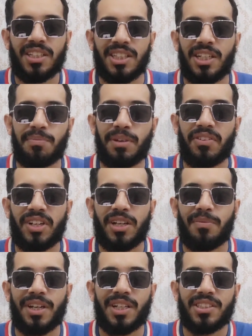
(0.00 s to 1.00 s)
करते हैं नंबर वन
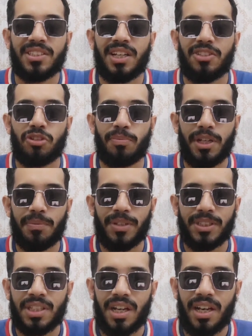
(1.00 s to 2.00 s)
खबर के साथ जो हमारे
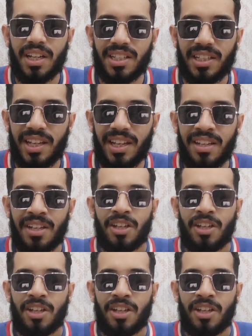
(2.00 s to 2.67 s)
पास आ रही है